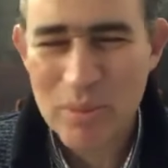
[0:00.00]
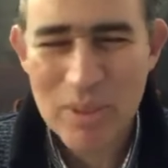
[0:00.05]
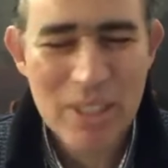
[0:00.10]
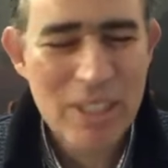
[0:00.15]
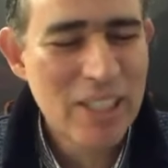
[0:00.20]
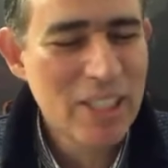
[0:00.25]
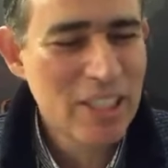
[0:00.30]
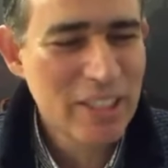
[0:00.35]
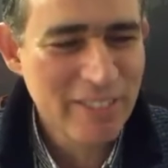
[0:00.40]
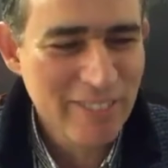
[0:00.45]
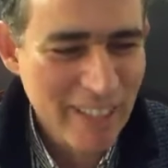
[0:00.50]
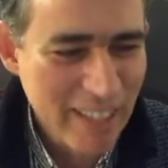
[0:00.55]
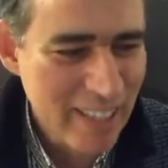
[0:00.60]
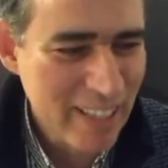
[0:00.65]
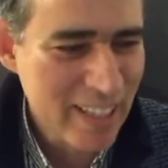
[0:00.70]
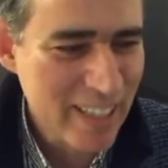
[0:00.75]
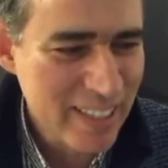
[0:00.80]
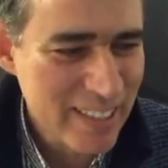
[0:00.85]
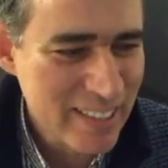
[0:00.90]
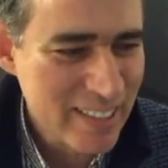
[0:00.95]
İyi ki
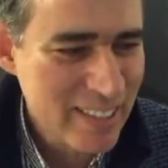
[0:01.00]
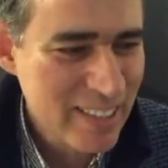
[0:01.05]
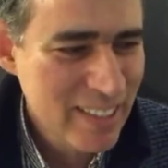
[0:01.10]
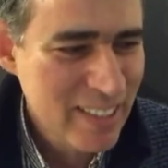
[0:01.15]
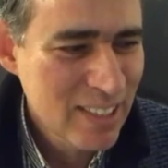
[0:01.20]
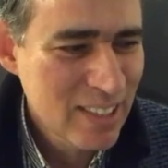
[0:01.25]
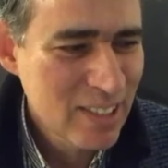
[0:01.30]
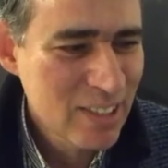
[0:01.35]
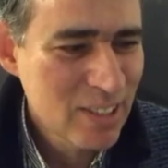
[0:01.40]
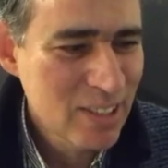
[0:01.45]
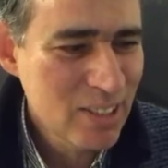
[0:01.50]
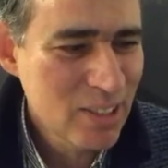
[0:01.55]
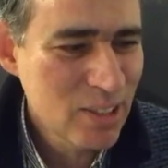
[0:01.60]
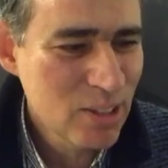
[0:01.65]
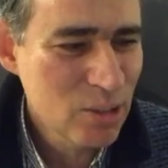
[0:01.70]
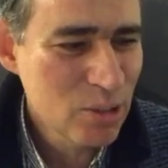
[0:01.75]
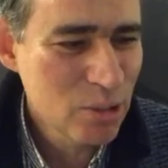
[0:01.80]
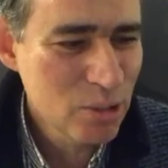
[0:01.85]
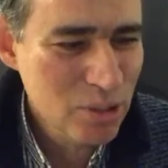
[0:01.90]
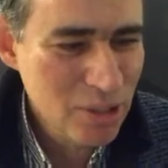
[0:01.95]
varlar
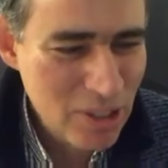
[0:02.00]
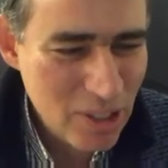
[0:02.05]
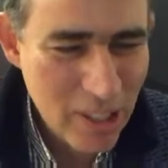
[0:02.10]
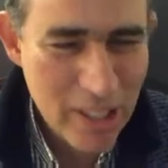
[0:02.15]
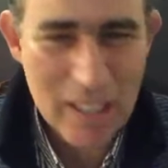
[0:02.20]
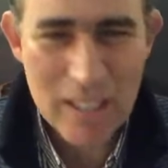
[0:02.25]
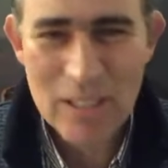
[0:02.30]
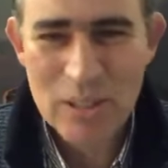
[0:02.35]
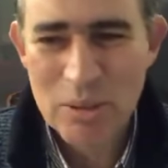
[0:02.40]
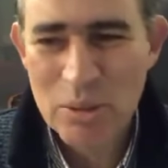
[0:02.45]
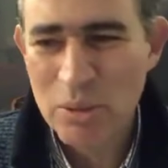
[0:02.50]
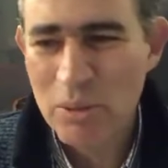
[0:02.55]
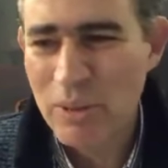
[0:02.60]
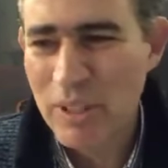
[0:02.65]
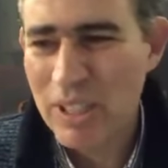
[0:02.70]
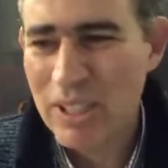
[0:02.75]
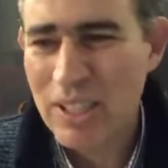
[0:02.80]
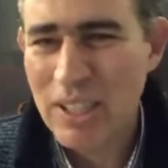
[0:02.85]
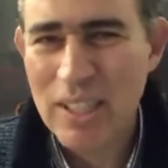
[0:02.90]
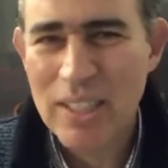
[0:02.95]
e, Türk Silahlı
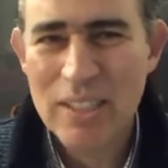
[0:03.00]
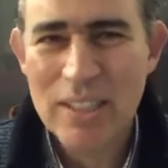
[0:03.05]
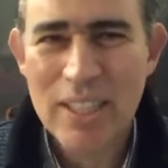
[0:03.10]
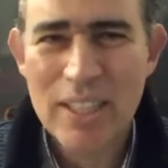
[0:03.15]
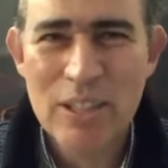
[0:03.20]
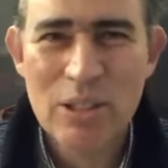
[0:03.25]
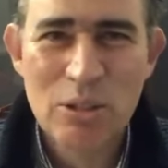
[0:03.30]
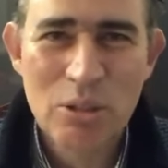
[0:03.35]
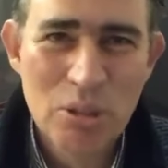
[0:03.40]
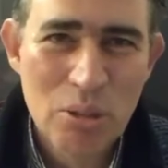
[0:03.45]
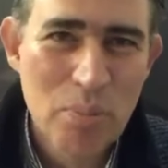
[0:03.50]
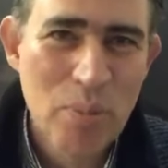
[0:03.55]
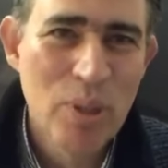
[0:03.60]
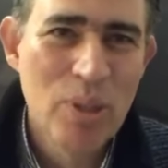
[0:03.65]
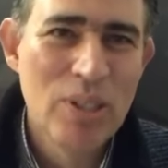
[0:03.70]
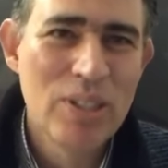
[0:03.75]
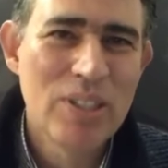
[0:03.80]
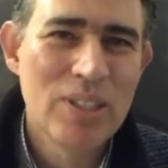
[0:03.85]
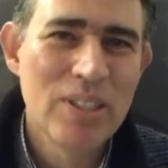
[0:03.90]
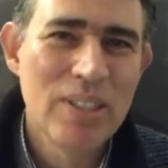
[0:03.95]
Kuvvetlerine, Türk
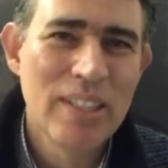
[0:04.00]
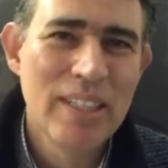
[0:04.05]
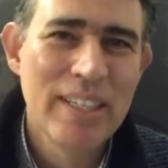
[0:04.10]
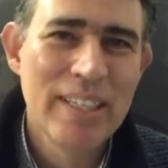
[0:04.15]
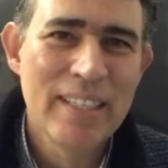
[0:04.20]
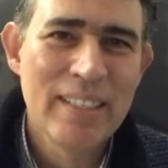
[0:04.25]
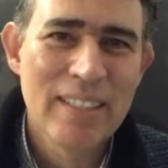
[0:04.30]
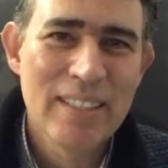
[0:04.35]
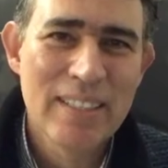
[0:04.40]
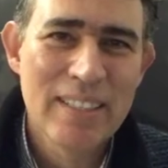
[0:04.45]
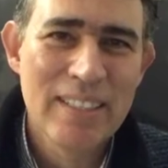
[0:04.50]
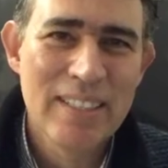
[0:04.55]
polisine,